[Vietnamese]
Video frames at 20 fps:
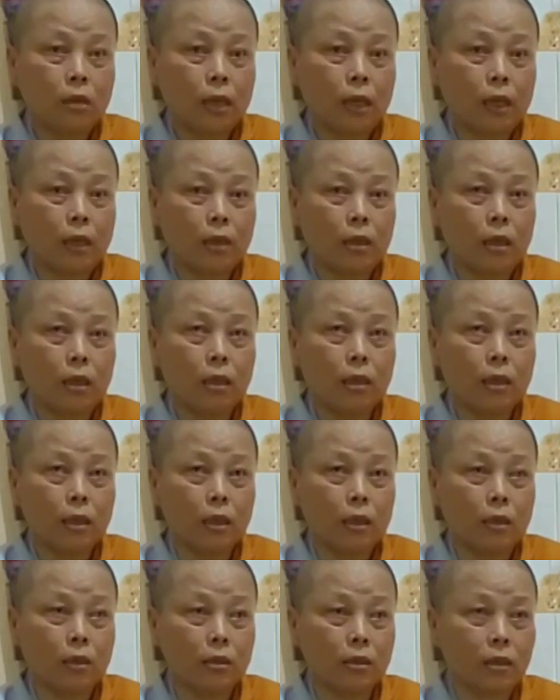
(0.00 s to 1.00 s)
Là chỉ
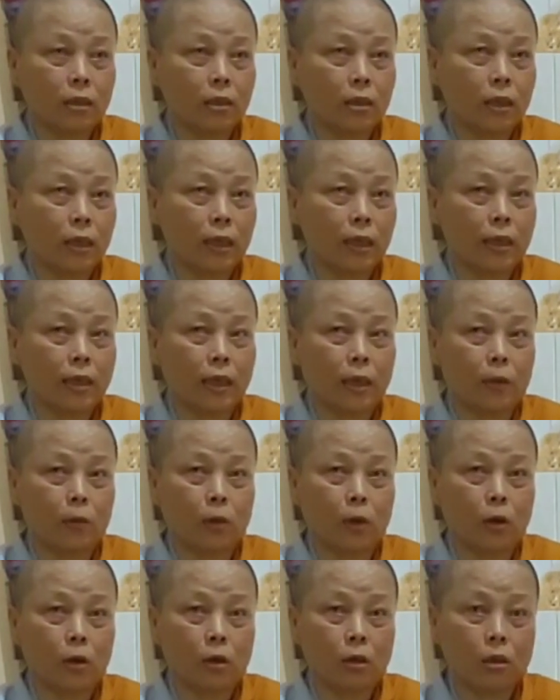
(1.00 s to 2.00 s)
cái ghe
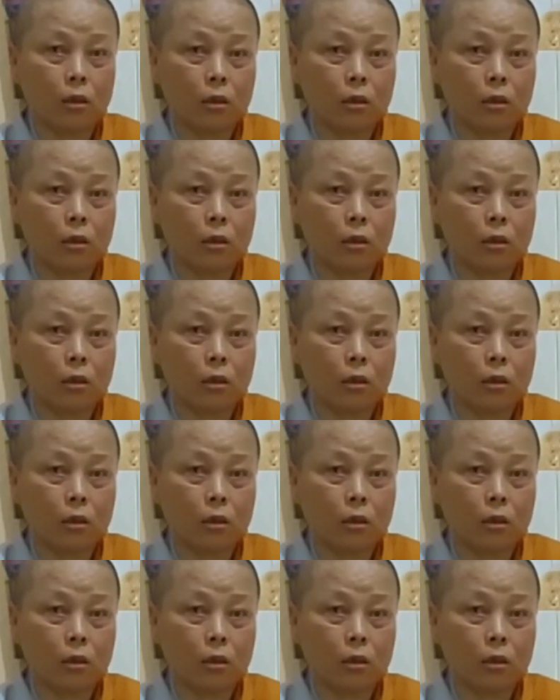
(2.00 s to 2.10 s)
chèo thôi.